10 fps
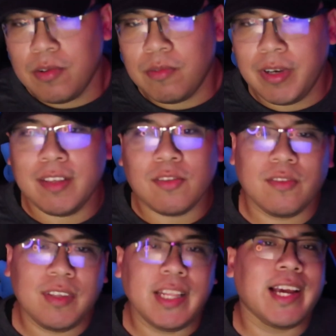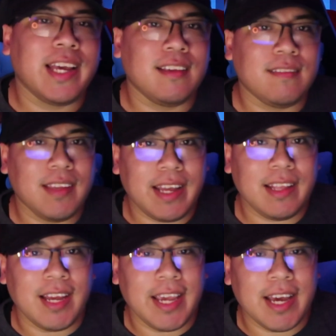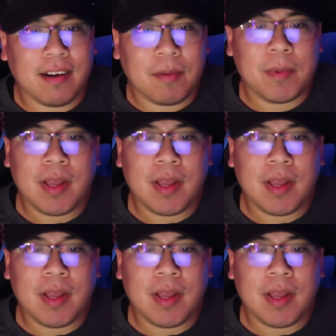unas cositas que quisiera detallar.